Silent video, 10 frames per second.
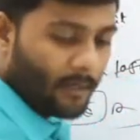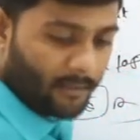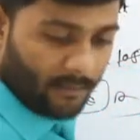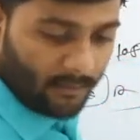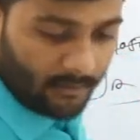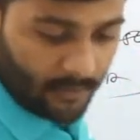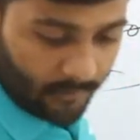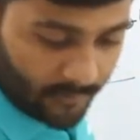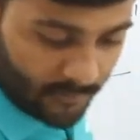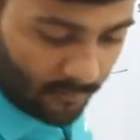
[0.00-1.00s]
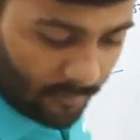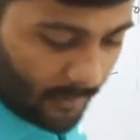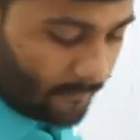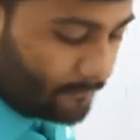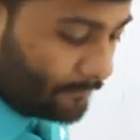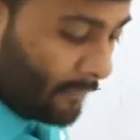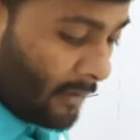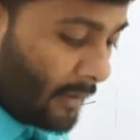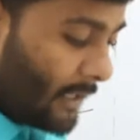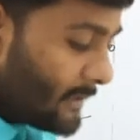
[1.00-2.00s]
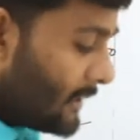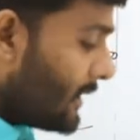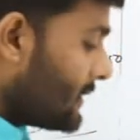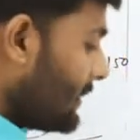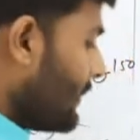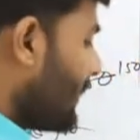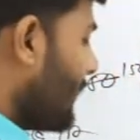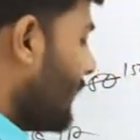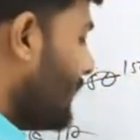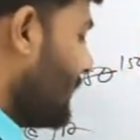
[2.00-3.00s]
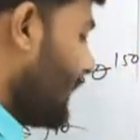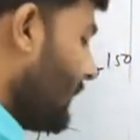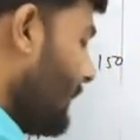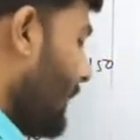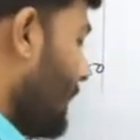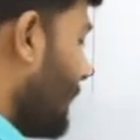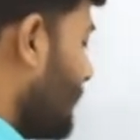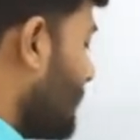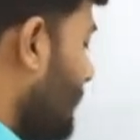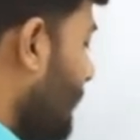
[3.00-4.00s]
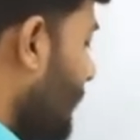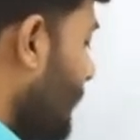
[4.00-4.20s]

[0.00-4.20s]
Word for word: बांटिए निन्यानवे सौ रुपया कैसे कैसे बांटना है दिया हुआ है कंडीशन